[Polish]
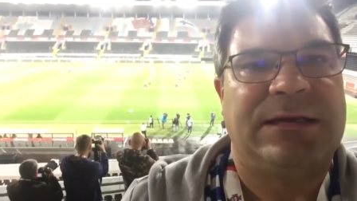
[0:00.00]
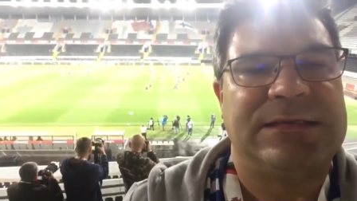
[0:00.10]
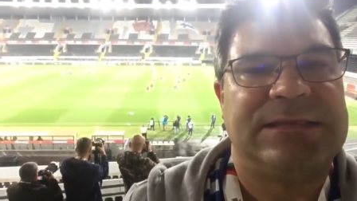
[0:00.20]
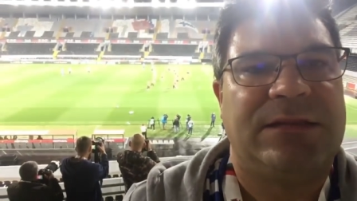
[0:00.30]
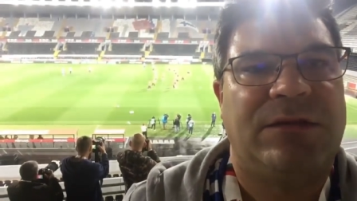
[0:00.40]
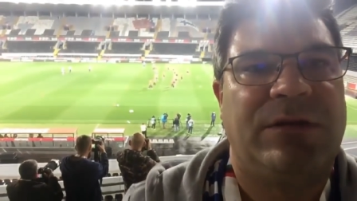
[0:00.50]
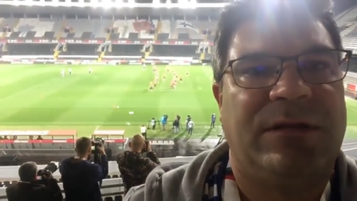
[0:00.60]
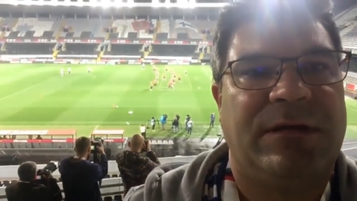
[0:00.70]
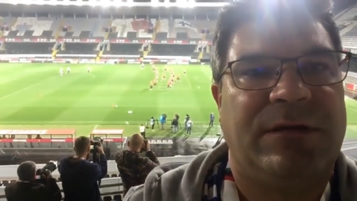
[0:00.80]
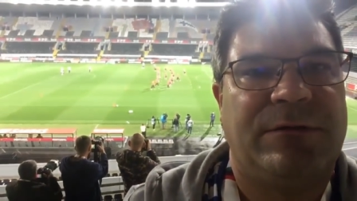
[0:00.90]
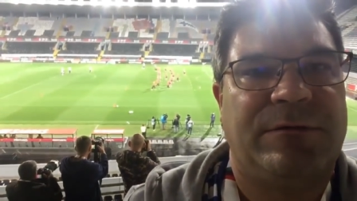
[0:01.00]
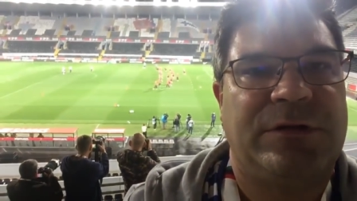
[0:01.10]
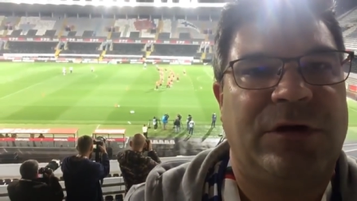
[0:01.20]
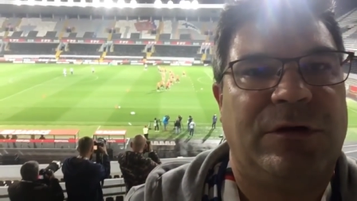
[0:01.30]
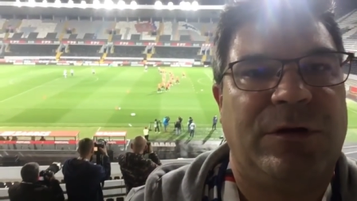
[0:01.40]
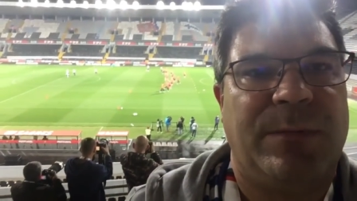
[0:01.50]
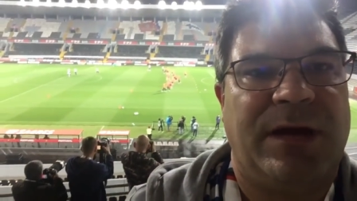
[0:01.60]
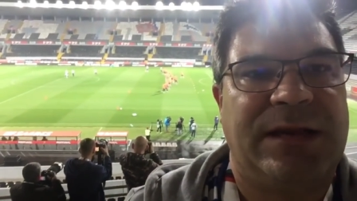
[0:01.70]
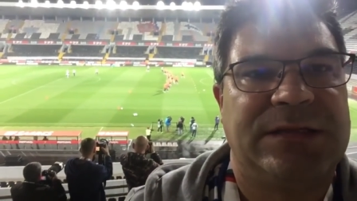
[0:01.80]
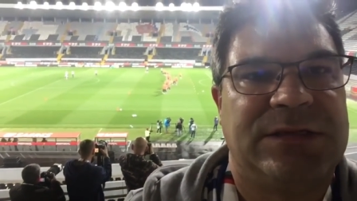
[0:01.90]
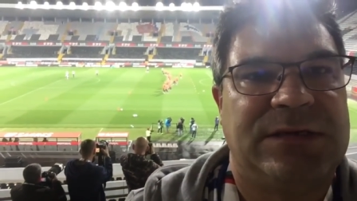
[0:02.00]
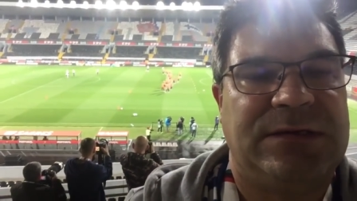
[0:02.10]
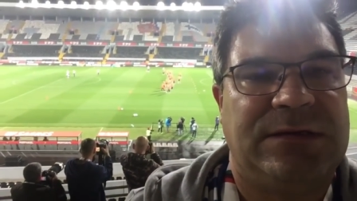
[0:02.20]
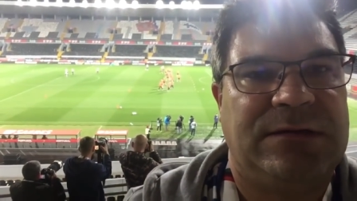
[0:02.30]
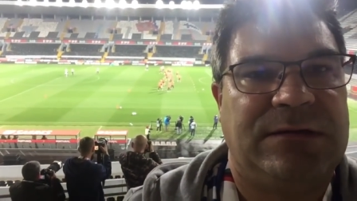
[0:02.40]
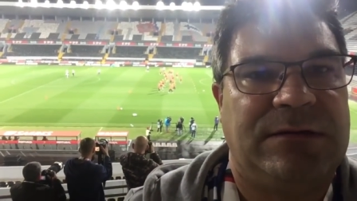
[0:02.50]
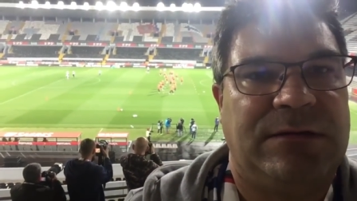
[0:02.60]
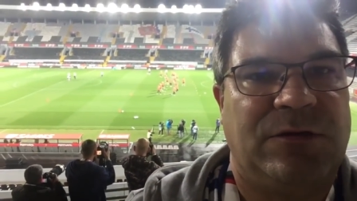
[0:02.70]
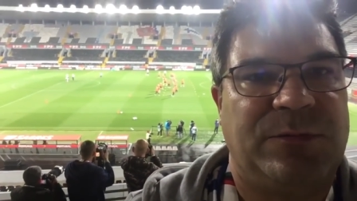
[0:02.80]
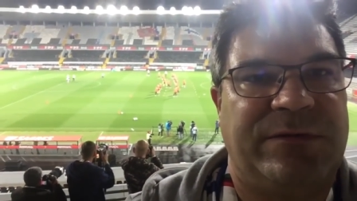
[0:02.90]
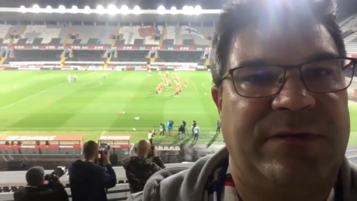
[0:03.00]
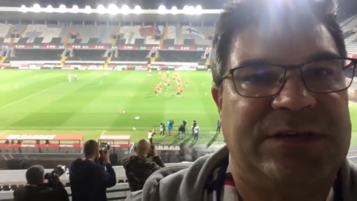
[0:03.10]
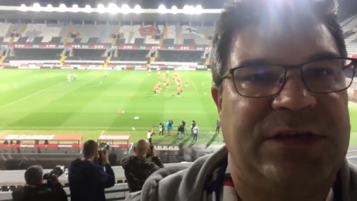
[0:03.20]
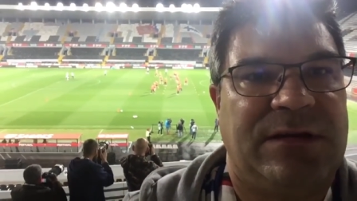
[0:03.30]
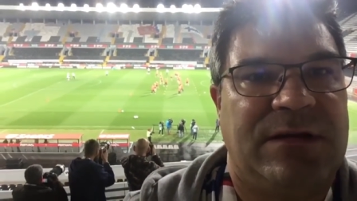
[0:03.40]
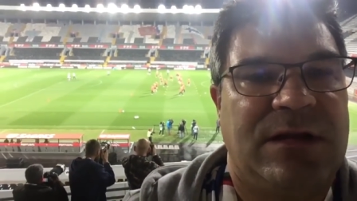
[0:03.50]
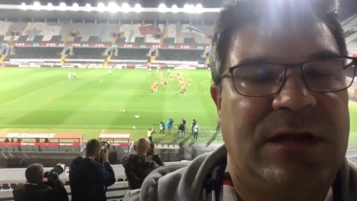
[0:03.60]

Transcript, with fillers: Na stadionie Vitorii Gimares e, odbywa się,